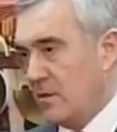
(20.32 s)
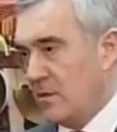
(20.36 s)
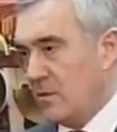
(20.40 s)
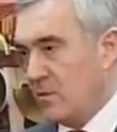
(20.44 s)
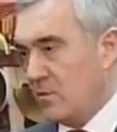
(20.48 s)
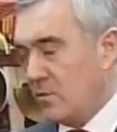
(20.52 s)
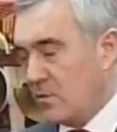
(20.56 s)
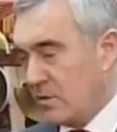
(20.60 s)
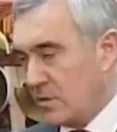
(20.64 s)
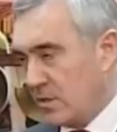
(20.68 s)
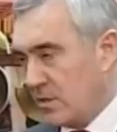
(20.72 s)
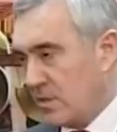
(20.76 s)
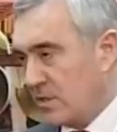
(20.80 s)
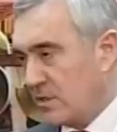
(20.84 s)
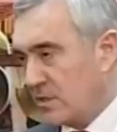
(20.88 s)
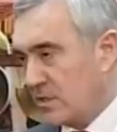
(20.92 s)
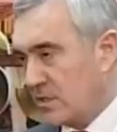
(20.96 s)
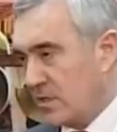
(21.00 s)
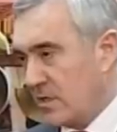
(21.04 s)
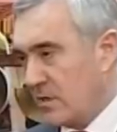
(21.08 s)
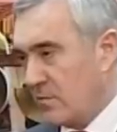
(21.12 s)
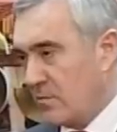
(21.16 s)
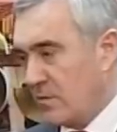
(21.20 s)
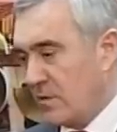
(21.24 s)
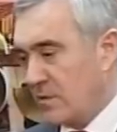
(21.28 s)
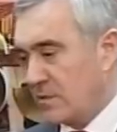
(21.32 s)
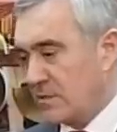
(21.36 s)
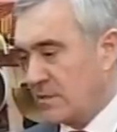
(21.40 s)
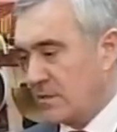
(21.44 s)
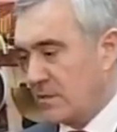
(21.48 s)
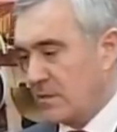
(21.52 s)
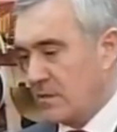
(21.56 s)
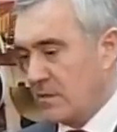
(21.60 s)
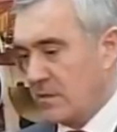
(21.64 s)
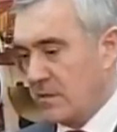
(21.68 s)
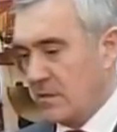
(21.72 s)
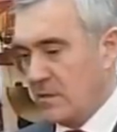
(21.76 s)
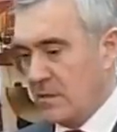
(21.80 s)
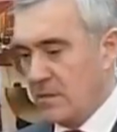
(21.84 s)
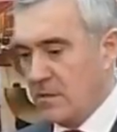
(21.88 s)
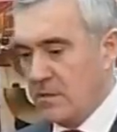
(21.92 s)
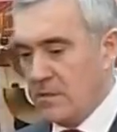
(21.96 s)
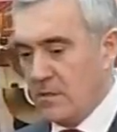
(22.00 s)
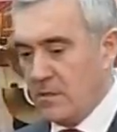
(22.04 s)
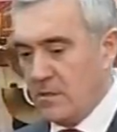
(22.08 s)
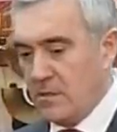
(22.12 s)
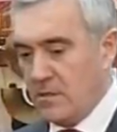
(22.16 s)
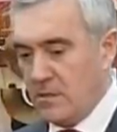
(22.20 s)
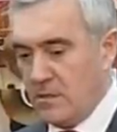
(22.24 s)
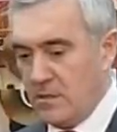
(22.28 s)
юридическая база.
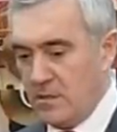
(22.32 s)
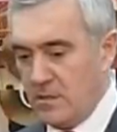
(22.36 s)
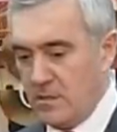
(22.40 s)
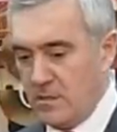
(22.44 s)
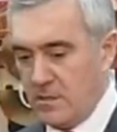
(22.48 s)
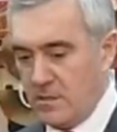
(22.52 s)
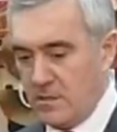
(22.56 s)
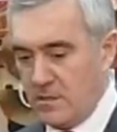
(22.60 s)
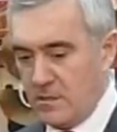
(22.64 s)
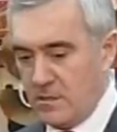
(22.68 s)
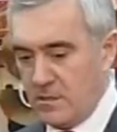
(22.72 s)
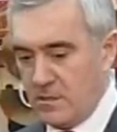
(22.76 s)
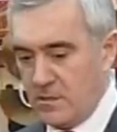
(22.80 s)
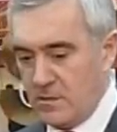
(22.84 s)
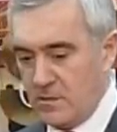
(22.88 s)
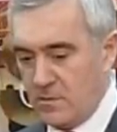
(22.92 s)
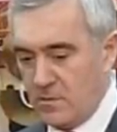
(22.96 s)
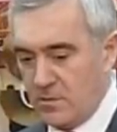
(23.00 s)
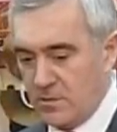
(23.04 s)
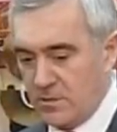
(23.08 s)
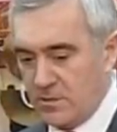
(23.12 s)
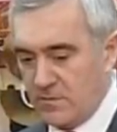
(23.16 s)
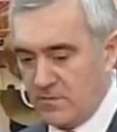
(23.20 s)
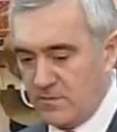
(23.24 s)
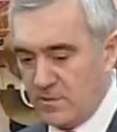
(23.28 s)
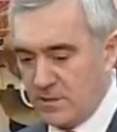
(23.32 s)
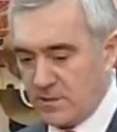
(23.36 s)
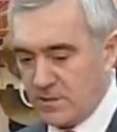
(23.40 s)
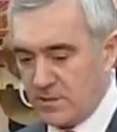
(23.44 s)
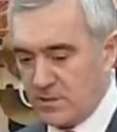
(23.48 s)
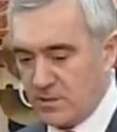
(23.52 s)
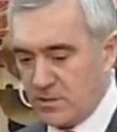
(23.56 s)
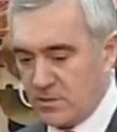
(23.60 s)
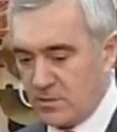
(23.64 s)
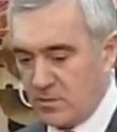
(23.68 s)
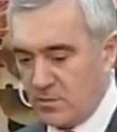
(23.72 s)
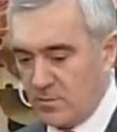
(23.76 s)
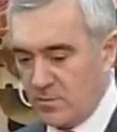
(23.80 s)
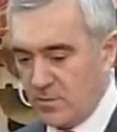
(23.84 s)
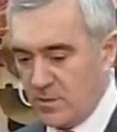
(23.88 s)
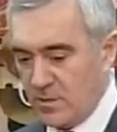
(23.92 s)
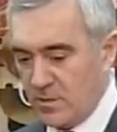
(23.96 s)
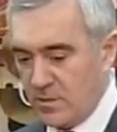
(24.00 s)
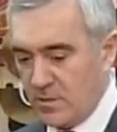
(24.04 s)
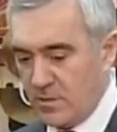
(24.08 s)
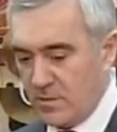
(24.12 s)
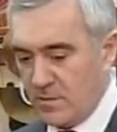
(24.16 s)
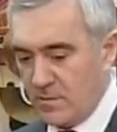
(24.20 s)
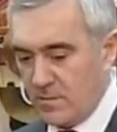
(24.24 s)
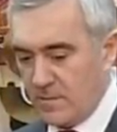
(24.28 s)
И э, очень важно,
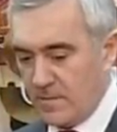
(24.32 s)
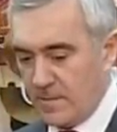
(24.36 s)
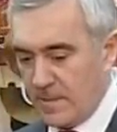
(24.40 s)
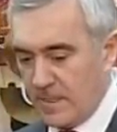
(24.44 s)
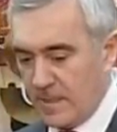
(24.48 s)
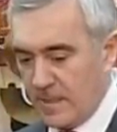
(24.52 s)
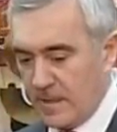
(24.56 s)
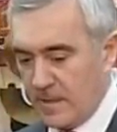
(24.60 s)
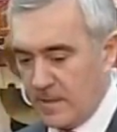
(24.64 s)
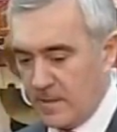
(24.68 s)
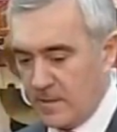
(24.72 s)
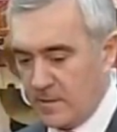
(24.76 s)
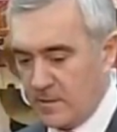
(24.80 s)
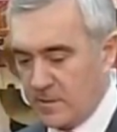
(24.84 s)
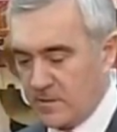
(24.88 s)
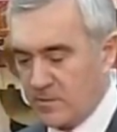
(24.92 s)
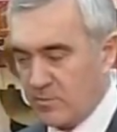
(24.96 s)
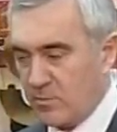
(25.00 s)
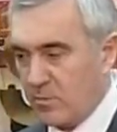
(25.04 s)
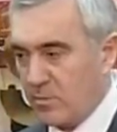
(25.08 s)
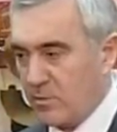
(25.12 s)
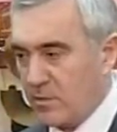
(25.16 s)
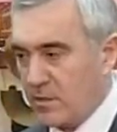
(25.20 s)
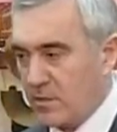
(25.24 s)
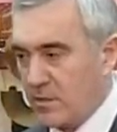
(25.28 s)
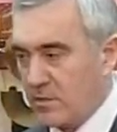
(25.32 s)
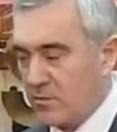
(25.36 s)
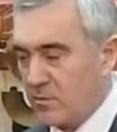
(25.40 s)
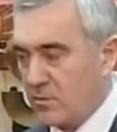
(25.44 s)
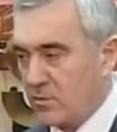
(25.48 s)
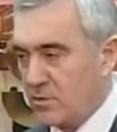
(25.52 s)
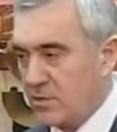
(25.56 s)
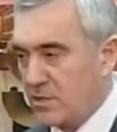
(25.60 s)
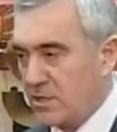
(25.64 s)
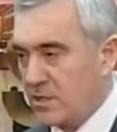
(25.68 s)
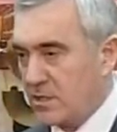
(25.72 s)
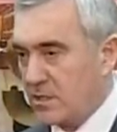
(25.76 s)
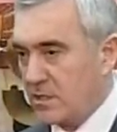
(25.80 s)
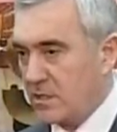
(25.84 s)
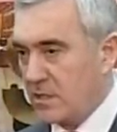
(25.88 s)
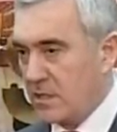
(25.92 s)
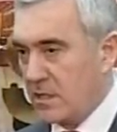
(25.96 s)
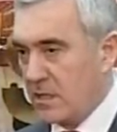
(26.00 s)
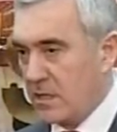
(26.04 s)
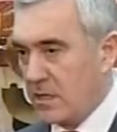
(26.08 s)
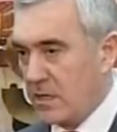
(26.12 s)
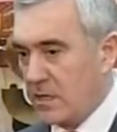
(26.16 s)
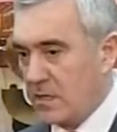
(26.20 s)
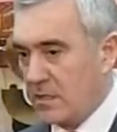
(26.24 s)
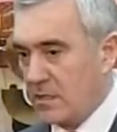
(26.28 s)
чтобы Республика Ингушетия,
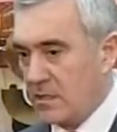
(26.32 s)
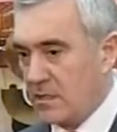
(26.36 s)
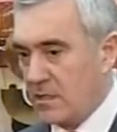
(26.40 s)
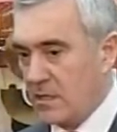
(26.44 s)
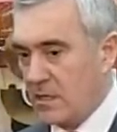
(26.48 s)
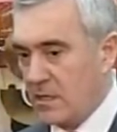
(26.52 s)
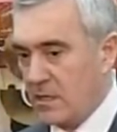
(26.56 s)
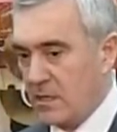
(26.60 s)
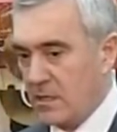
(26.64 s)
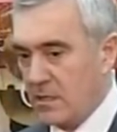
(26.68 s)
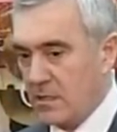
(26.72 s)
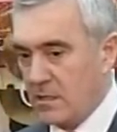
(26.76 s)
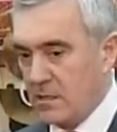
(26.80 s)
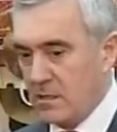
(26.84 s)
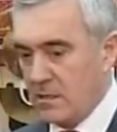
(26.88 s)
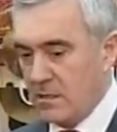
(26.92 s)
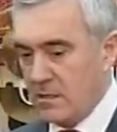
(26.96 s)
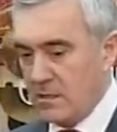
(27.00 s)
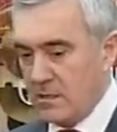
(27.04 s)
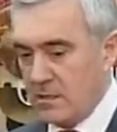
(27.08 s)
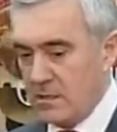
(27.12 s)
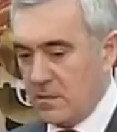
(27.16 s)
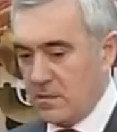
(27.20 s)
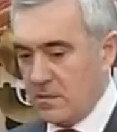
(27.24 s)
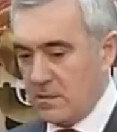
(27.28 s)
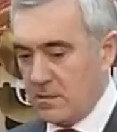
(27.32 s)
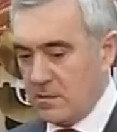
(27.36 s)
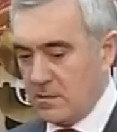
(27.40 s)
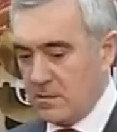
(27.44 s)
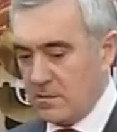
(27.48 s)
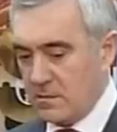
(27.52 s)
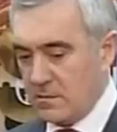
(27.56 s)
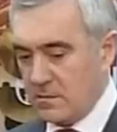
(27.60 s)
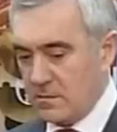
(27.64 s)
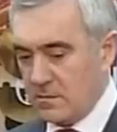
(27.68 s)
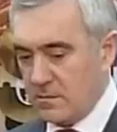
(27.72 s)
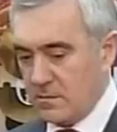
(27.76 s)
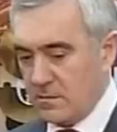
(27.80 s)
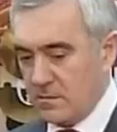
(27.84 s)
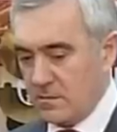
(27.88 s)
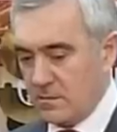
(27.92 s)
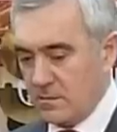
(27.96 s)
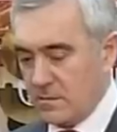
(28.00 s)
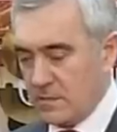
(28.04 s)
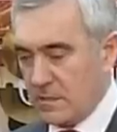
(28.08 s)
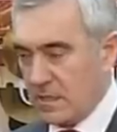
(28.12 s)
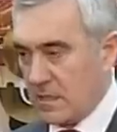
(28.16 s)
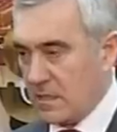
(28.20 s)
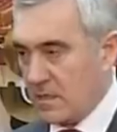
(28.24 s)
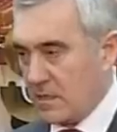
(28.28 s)
она Э,
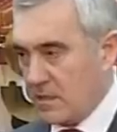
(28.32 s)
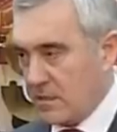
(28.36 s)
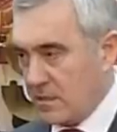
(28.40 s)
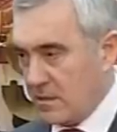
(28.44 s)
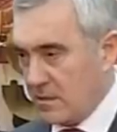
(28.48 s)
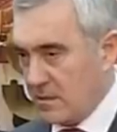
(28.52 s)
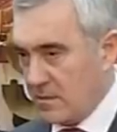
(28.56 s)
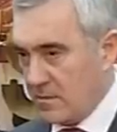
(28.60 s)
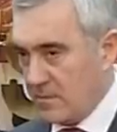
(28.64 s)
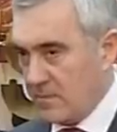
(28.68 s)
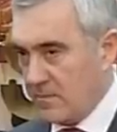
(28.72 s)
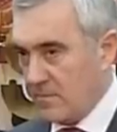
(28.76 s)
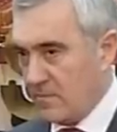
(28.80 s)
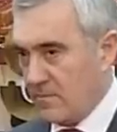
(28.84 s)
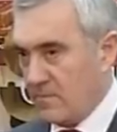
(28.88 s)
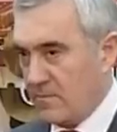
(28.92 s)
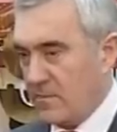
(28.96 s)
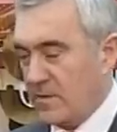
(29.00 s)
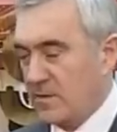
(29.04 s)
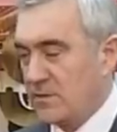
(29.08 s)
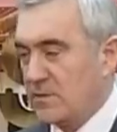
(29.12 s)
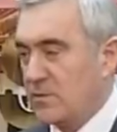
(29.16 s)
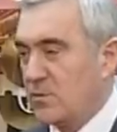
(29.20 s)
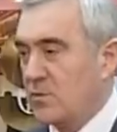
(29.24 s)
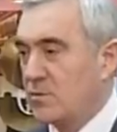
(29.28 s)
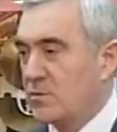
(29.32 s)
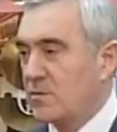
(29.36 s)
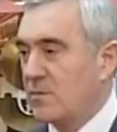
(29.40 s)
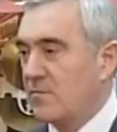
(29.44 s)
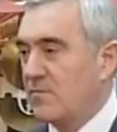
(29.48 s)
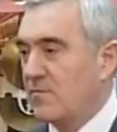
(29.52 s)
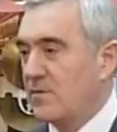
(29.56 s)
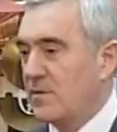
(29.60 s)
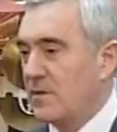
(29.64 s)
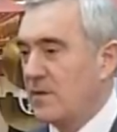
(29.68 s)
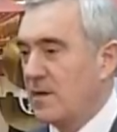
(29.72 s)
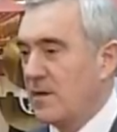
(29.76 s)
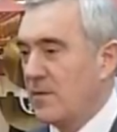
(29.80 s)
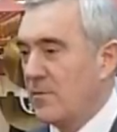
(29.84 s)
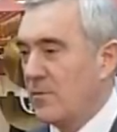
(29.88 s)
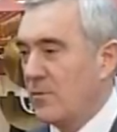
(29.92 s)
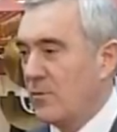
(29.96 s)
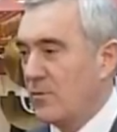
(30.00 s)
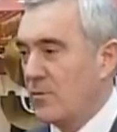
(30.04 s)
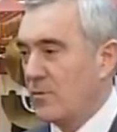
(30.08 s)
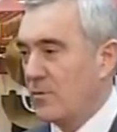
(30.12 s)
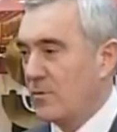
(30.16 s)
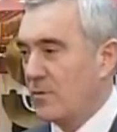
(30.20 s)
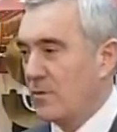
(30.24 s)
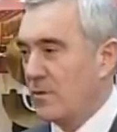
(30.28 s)
как и весь Южный федеральный
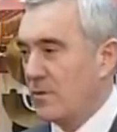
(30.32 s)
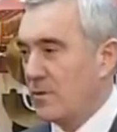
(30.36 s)
округ,